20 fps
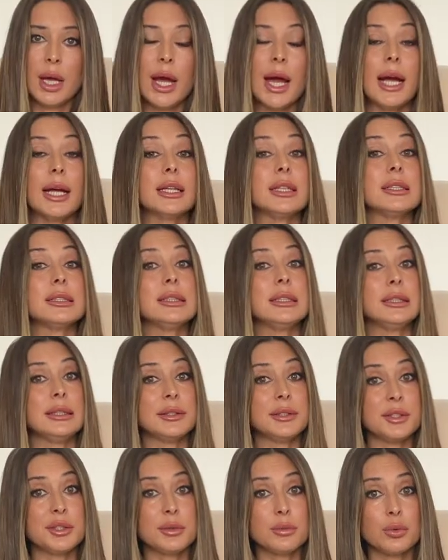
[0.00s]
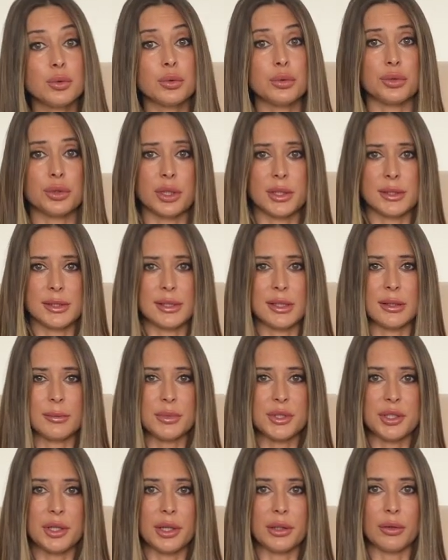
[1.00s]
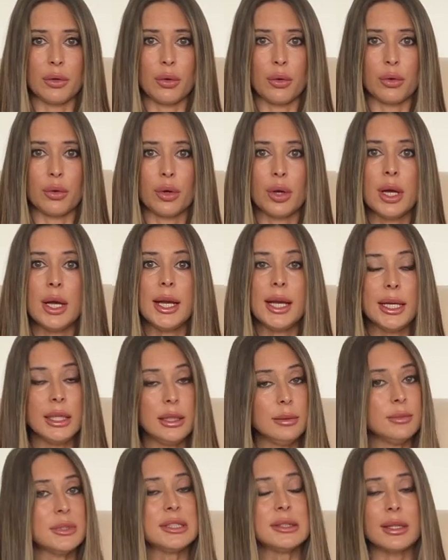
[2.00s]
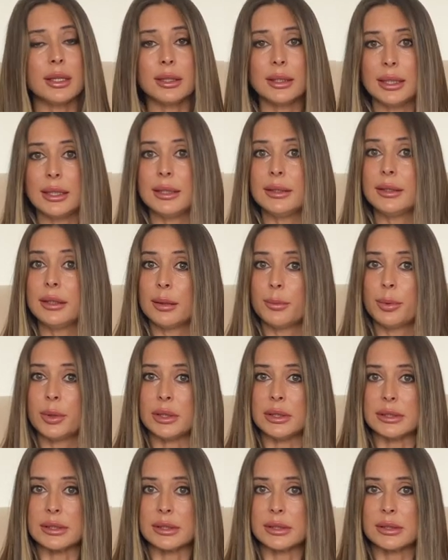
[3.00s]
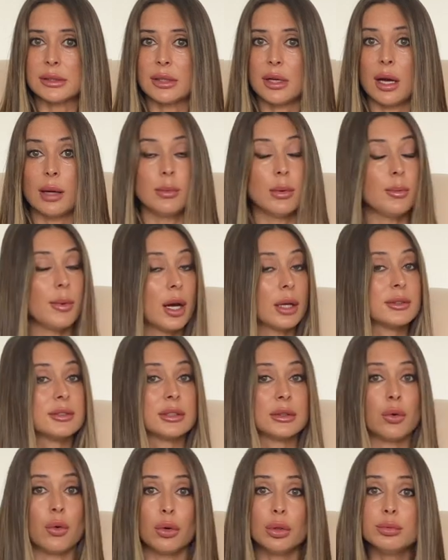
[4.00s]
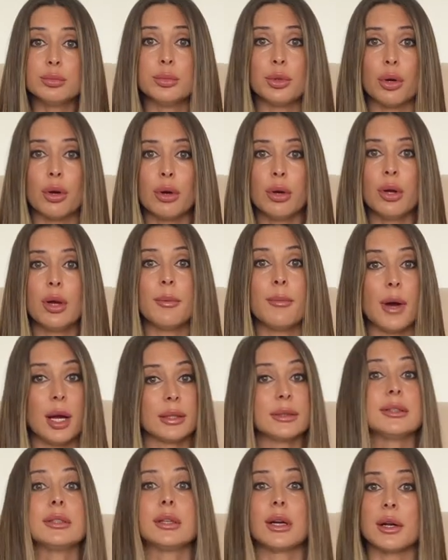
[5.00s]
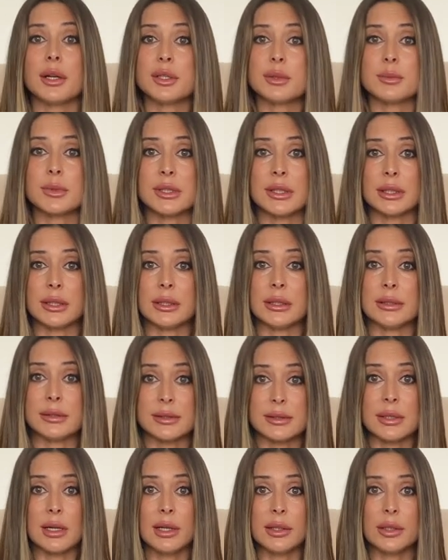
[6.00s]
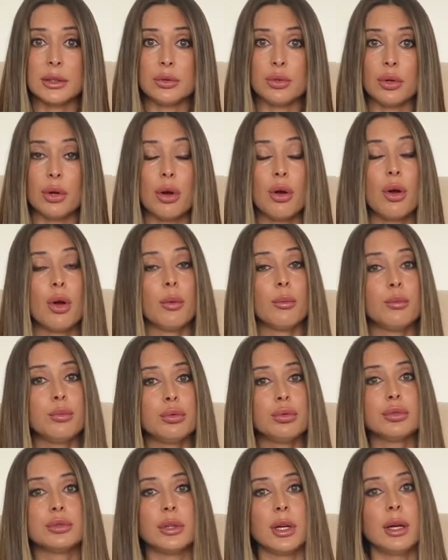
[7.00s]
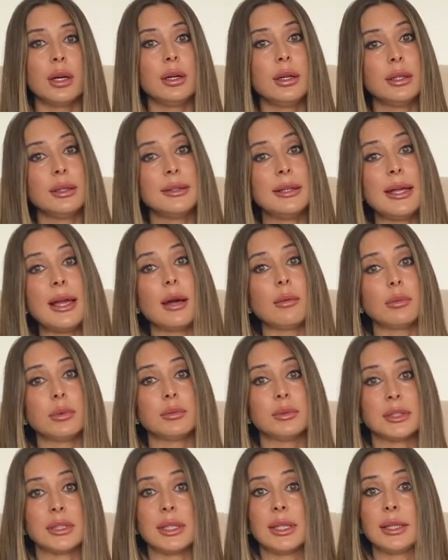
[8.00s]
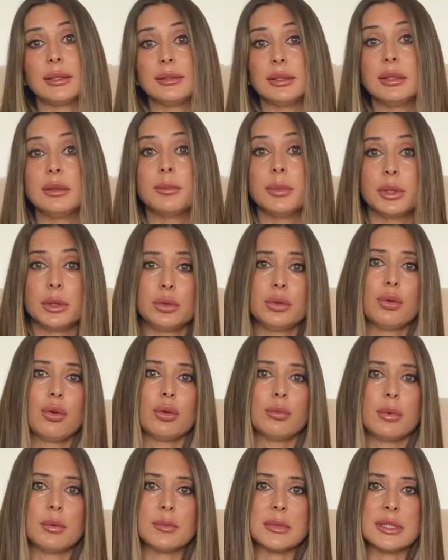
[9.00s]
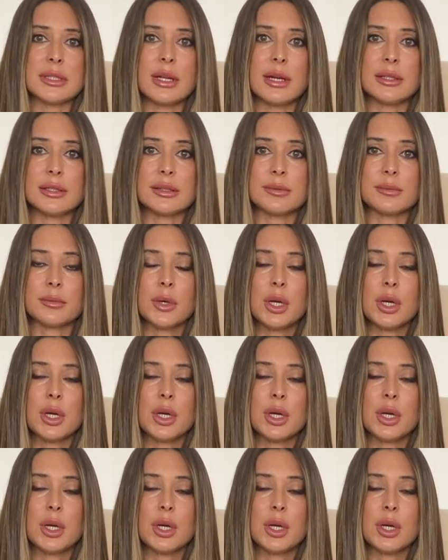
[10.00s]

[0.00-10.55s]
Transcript: Herkesle iletişim kuracağız diye bir şey de yok. Elimizden geleni yaparız. Ama baktık olmuyor, baktık karşımızdaki ısrar ediyor. Burada ne yapmamız gerektiğine bakıyor olmamız lazım.